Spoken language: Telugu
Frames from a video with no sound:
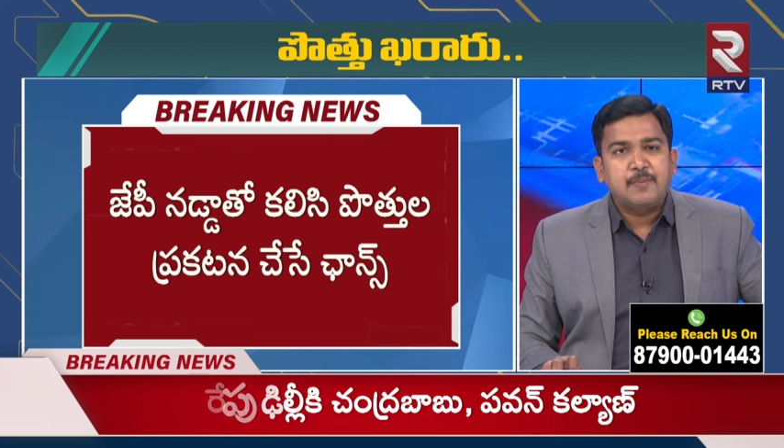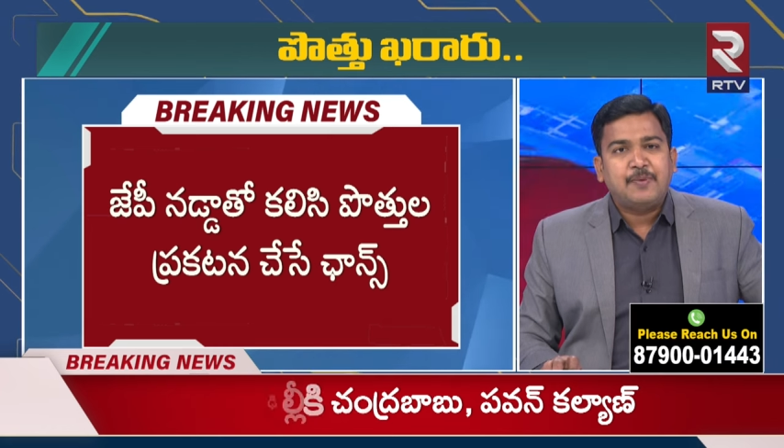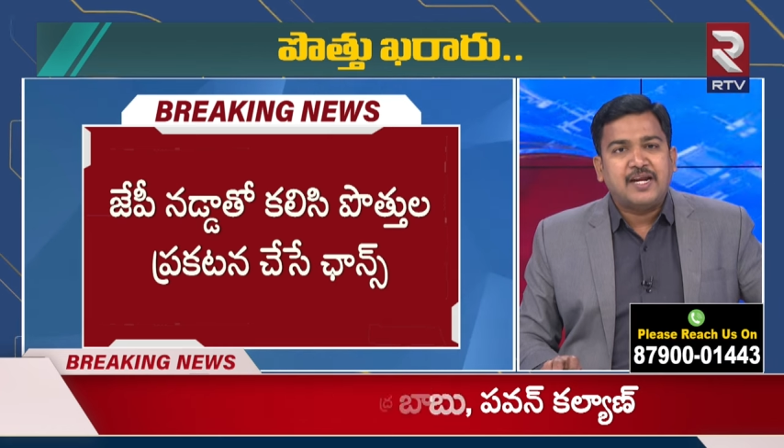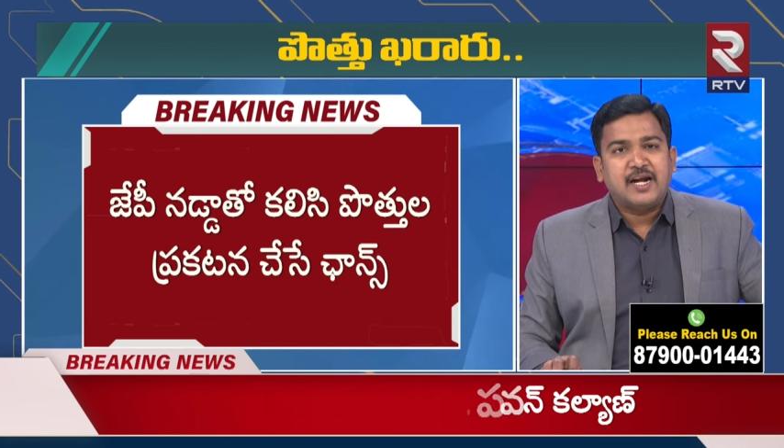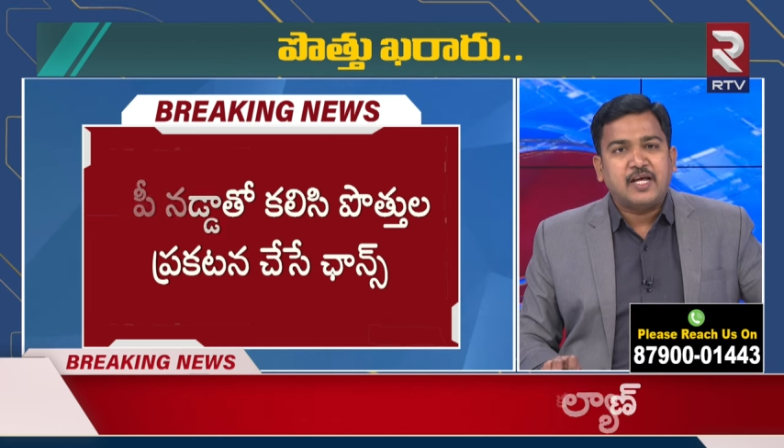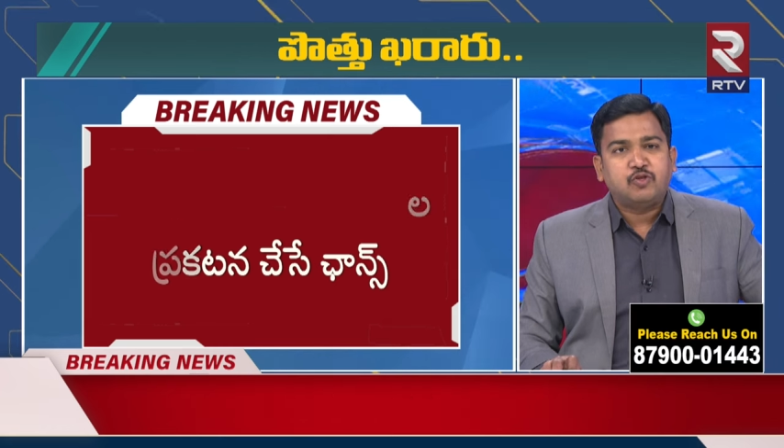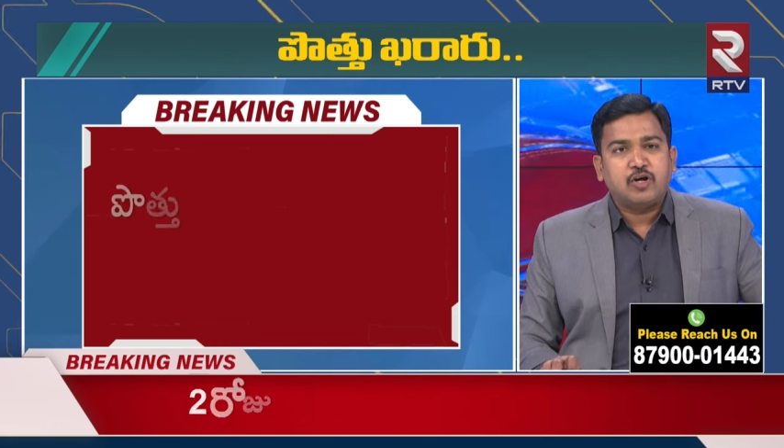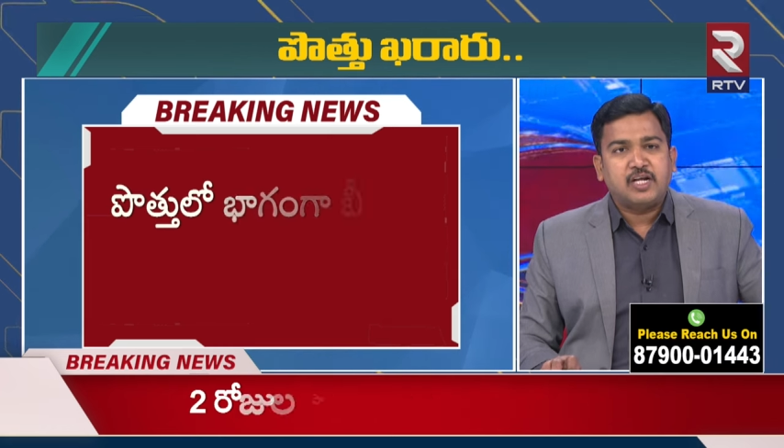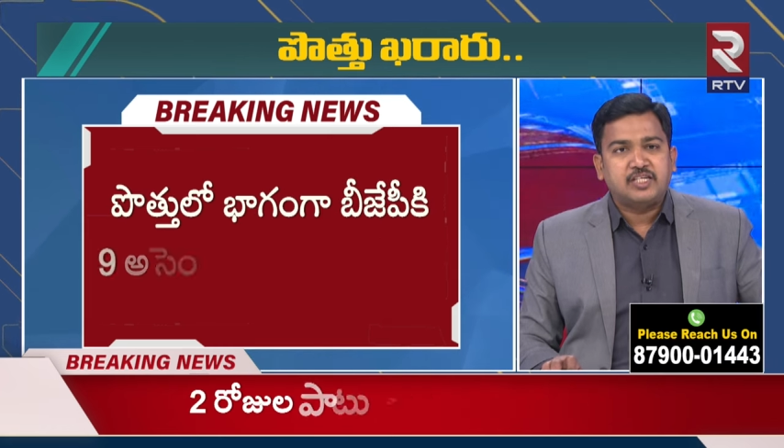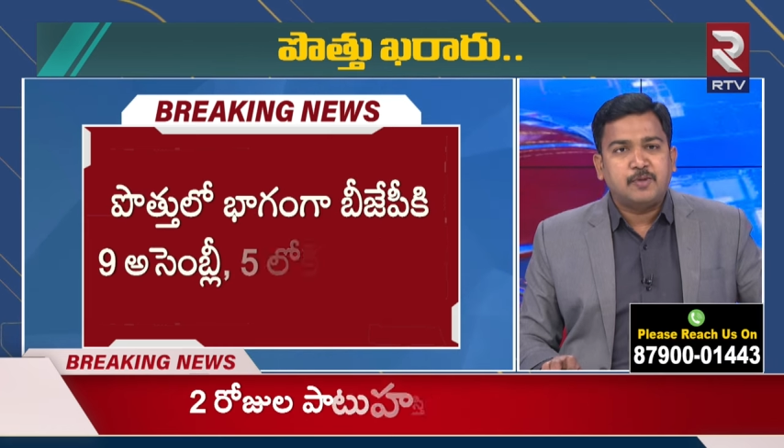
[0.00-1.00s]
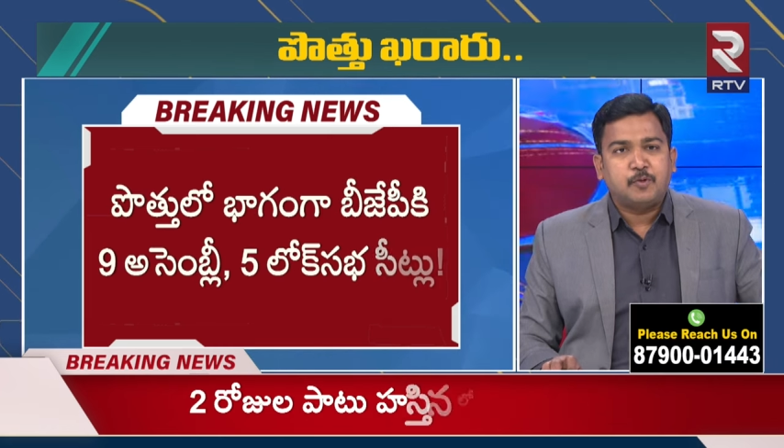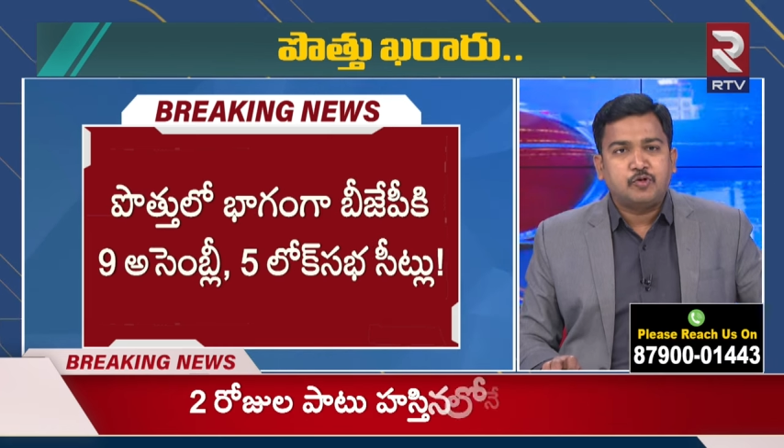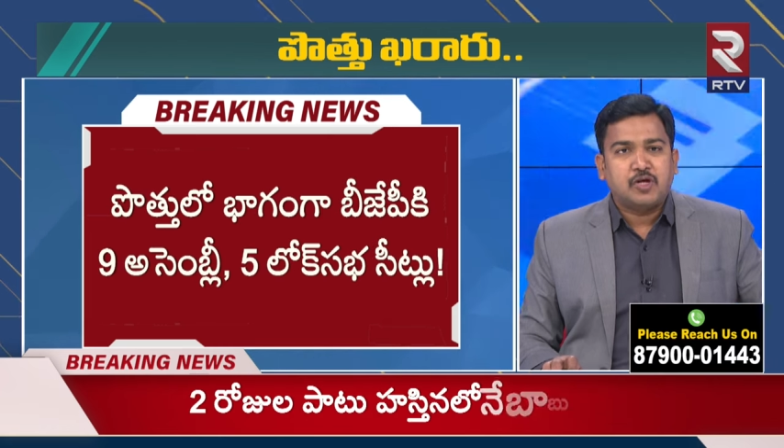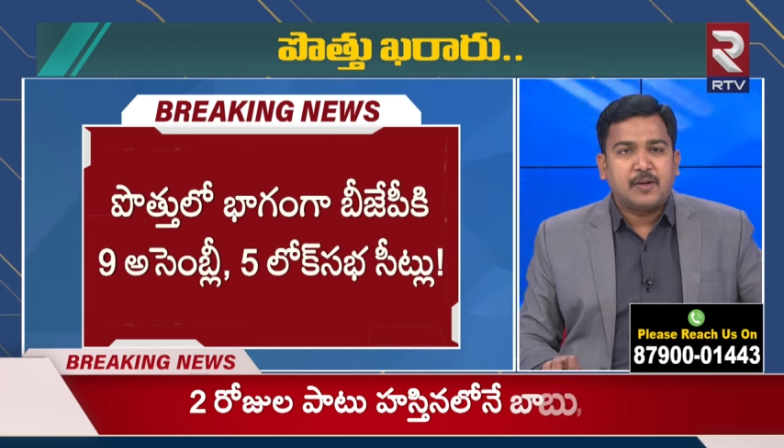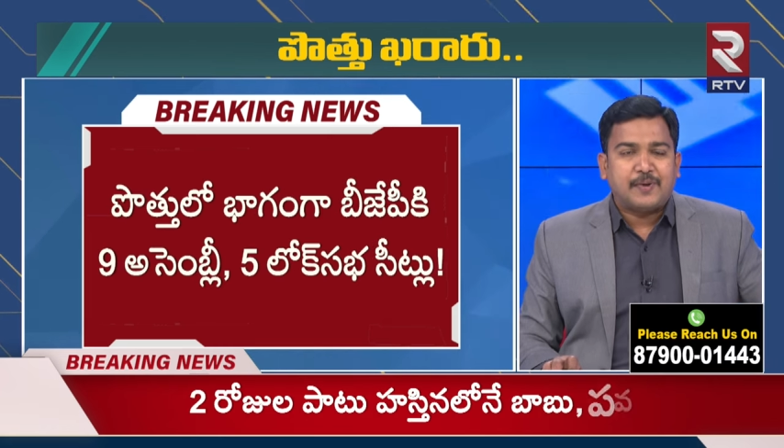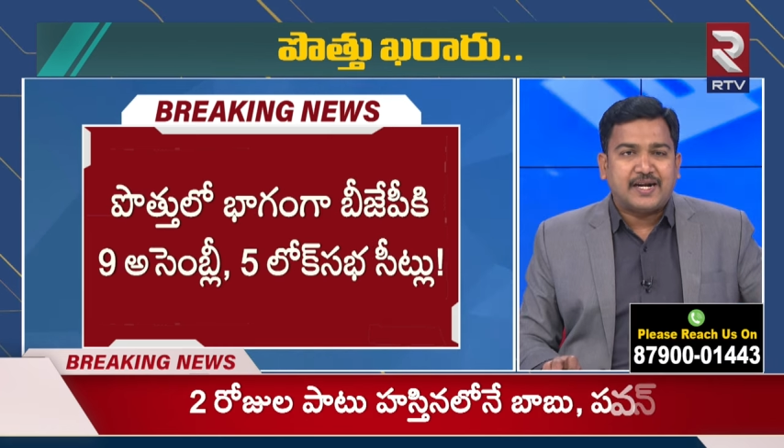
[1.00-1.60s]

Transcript: జేపీ నడ్డాతో కలిసి పొత్తుల